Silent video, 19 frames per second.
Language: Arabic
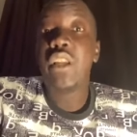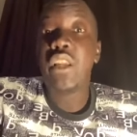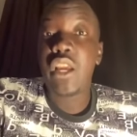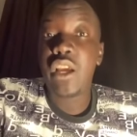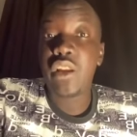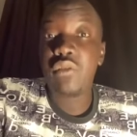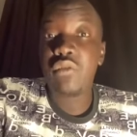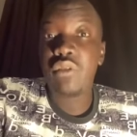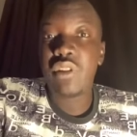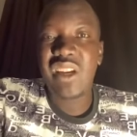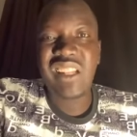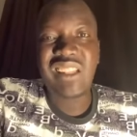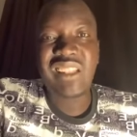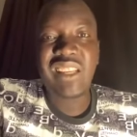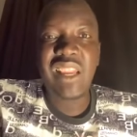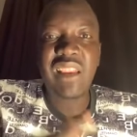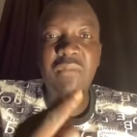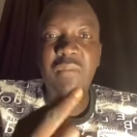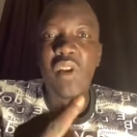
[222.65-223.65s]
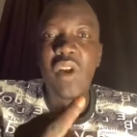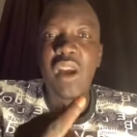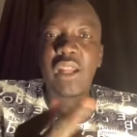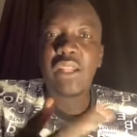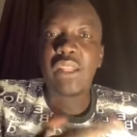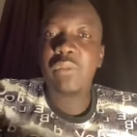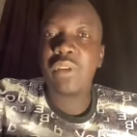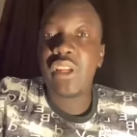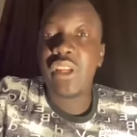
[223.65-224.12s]
لانه غد كلمه
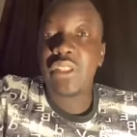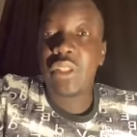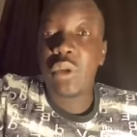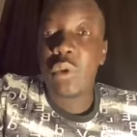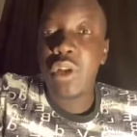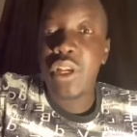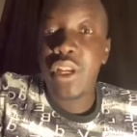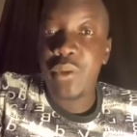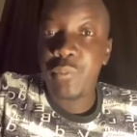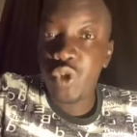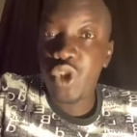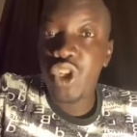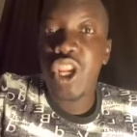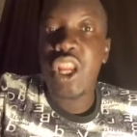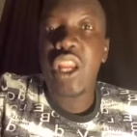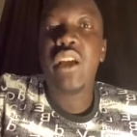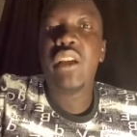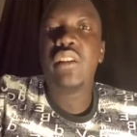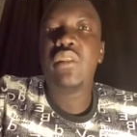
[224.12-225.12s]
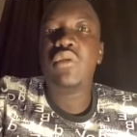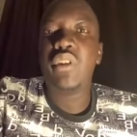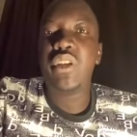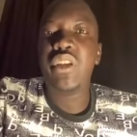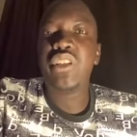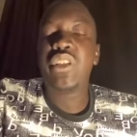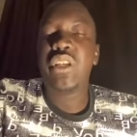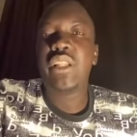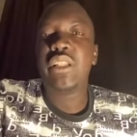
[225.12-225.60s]
واحده منك تولع مشكله
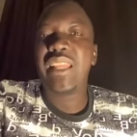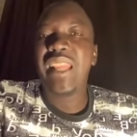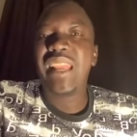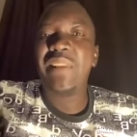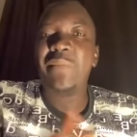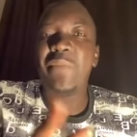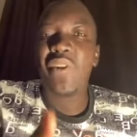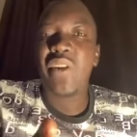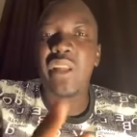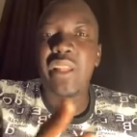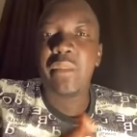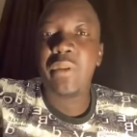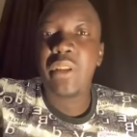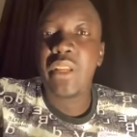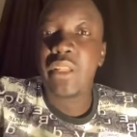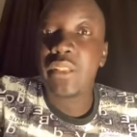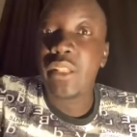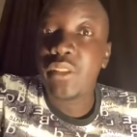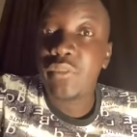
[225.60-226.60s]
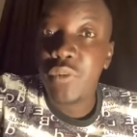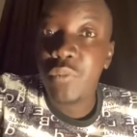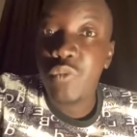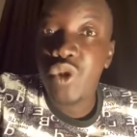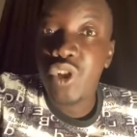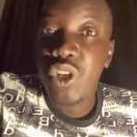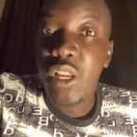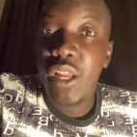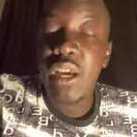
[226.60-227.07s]
كويس غد كلمه واحده منك تطفي
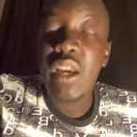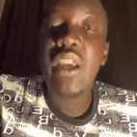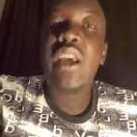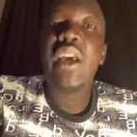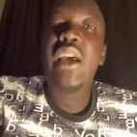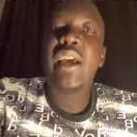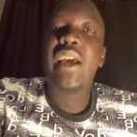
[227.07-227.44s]
مشكله